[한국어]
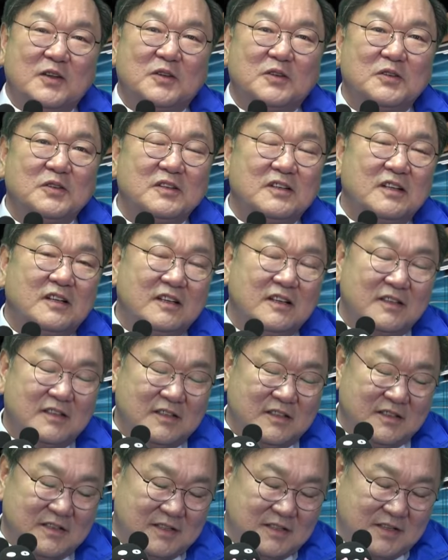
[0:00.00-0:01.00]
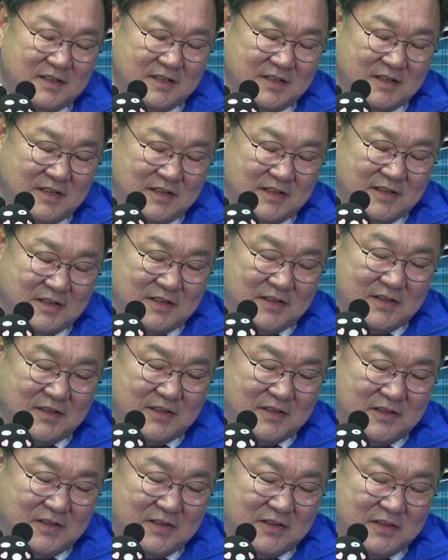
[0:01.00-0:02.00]
그러니까
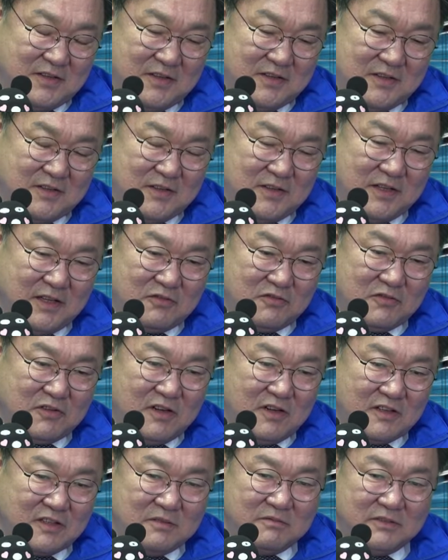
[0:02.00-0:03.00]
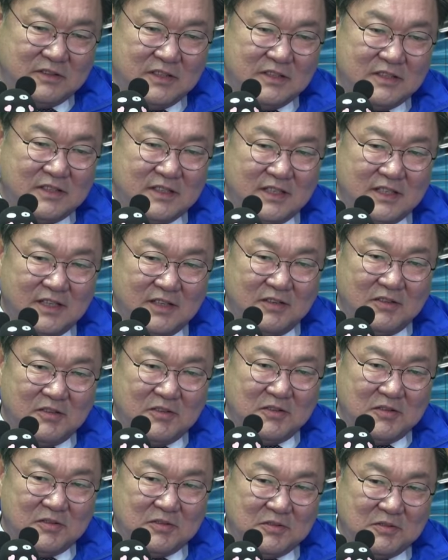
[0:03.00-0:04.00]
이 내수가
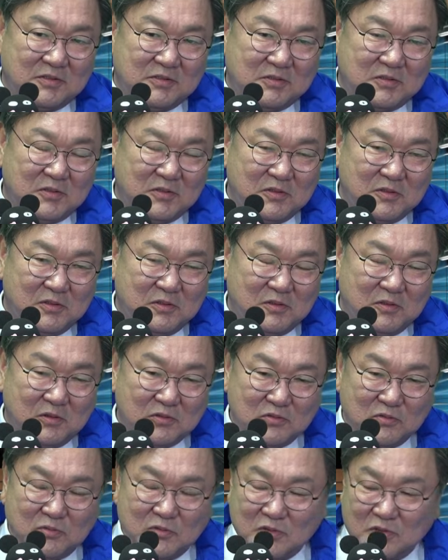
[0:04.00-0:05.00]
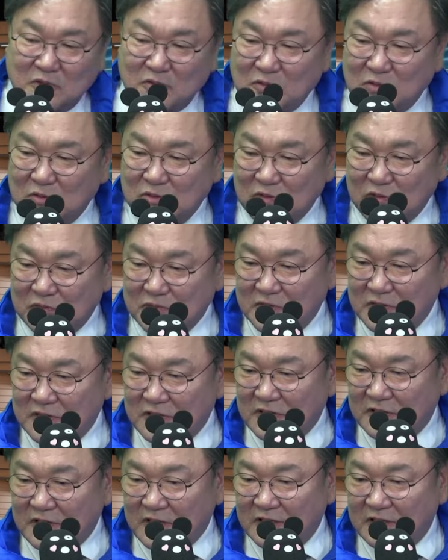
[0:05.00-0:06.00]
얼어붙었잖아요. 호주머니에 돈이
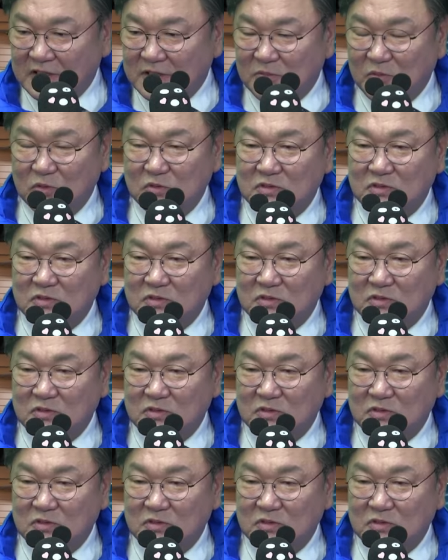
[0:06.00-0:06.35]
없으니까 당연히 못